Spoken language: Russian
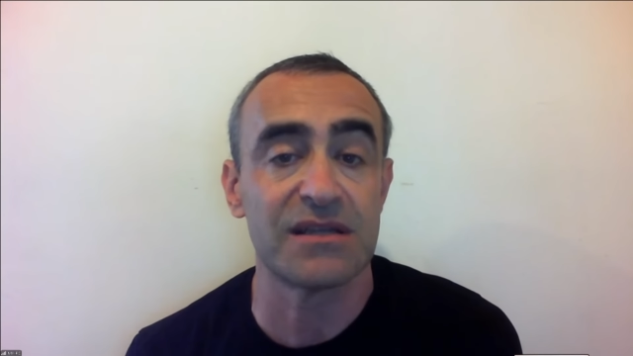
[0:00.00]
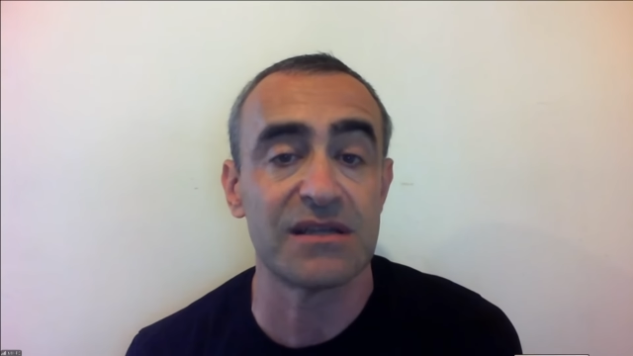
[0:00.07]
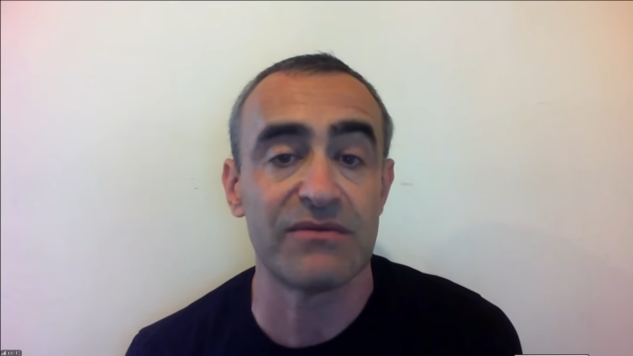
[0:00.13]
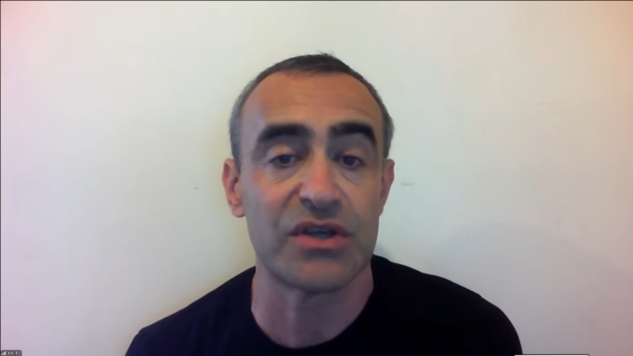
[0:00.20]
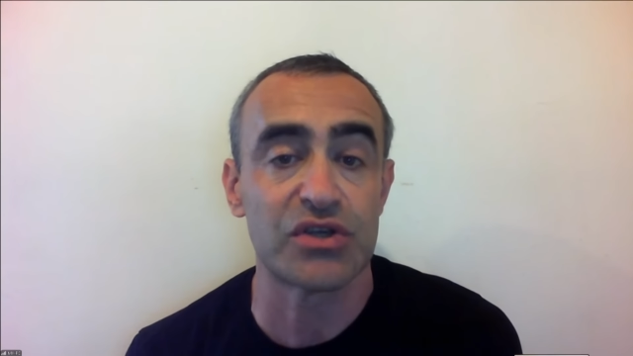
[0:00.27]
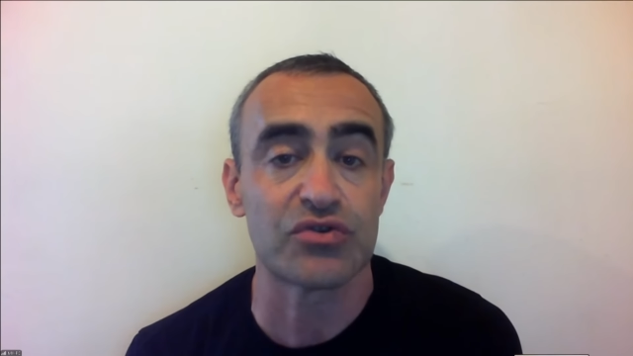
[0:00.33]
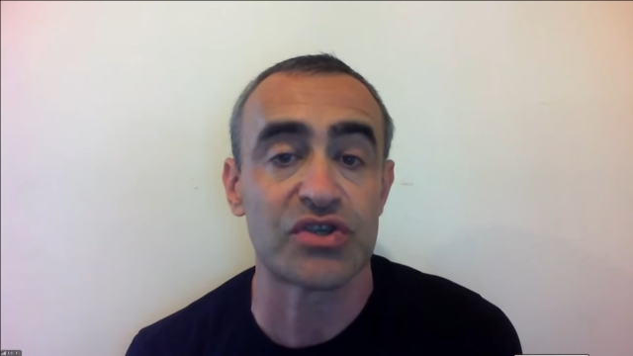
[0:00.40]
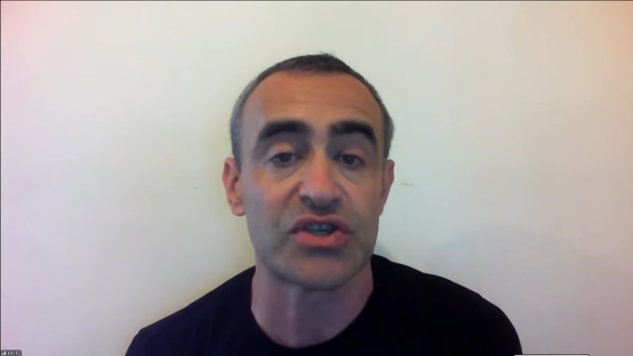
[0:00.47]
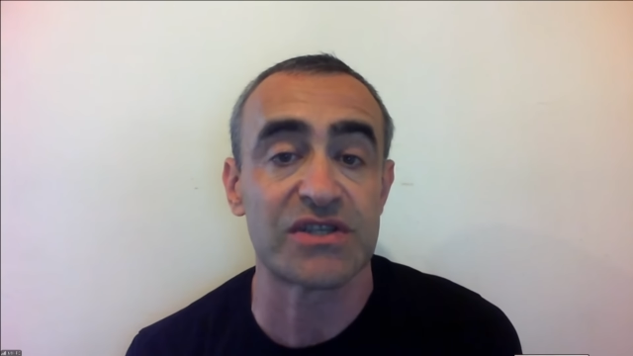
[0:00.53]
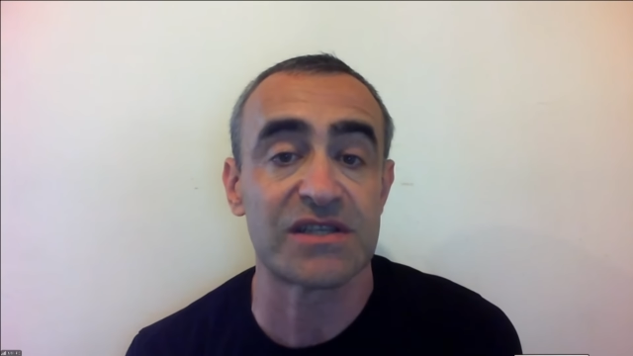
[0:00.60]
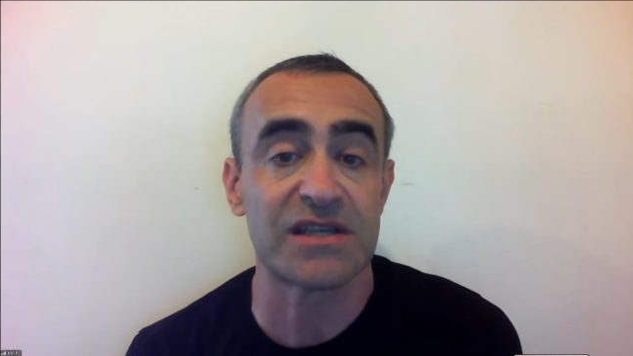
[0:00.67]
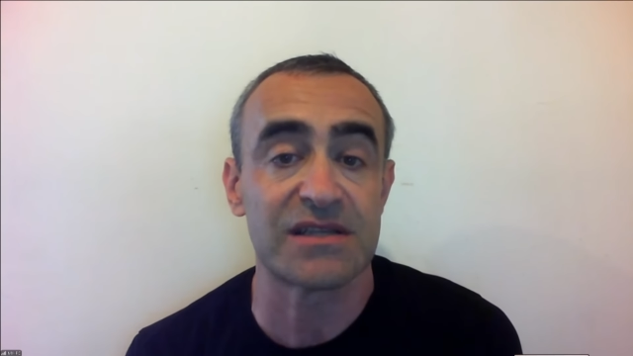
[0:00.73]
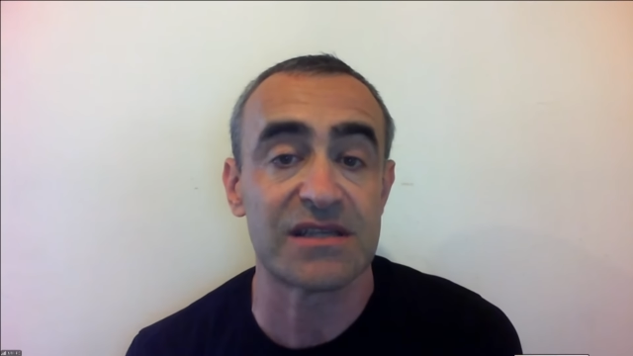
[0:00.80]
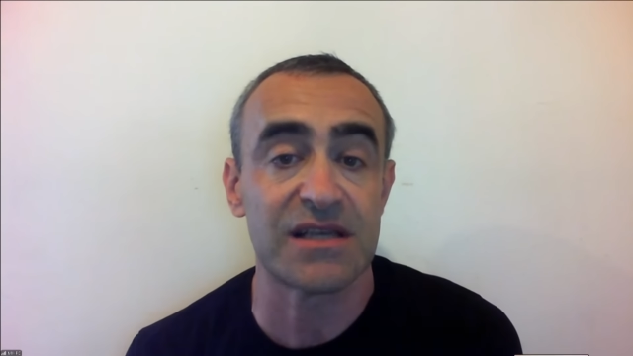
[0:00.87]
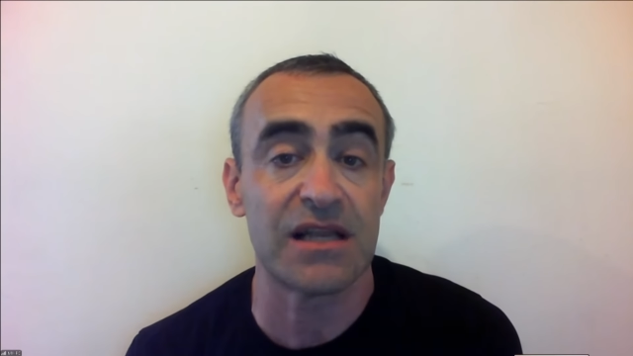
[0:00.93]
эти
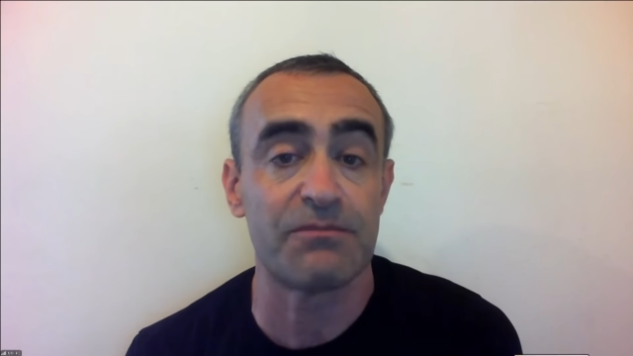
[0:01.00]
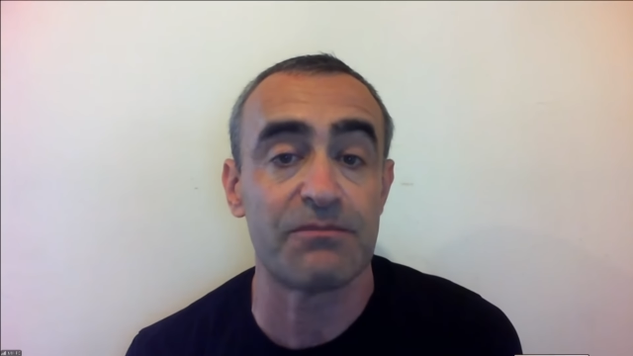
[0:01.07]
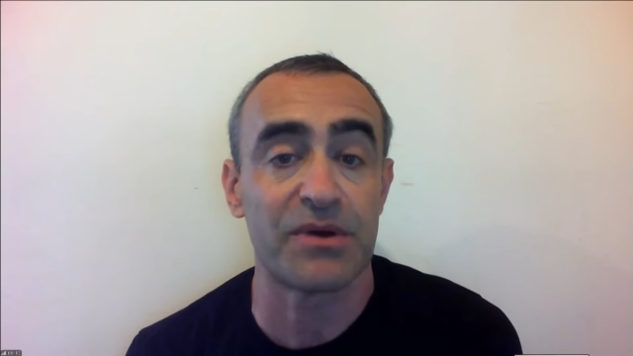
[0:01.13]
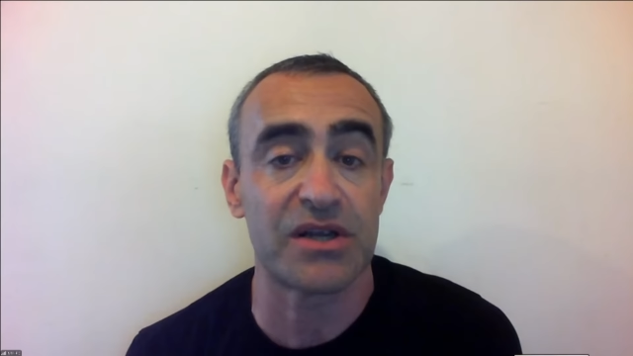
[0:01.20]
движущиеся цели